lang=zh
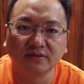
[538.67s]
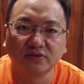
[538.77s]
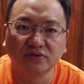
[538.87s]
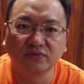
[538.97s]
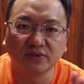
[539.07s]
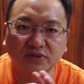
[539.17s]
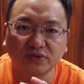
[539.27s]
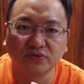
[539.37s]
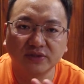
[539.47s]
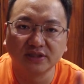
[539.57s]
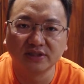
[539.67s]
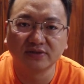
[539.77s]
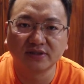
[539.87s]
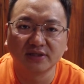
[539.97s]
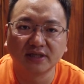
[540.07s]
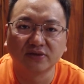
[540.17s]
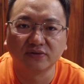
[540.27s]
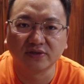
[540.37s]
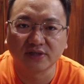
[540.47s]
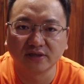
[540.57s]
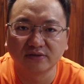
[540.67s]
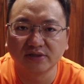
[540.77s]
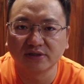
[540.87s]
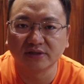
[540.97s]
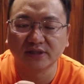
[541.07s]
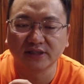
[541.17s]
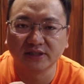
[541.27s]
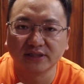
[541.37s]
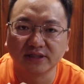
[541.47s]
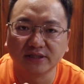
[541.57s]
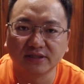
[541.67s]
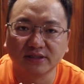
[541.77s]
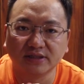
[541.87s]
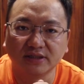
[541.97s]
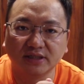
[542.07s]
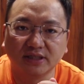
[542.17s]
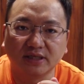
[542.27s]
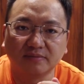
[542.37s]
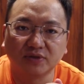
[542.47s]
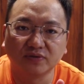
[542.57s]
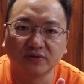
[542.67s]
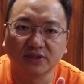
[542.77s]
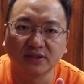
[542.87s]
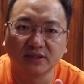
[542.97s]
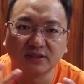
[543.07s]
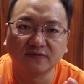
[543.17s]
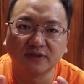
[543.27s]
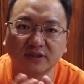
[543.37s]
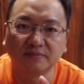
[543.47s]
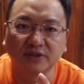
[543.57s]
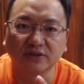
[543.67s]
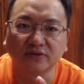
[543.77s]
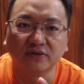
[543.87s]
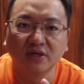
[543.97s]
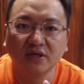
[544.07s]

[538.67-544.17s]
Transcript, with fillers: 就是我最近就是在头条上有认识的一些新德里啊，包括其他地方的朋友，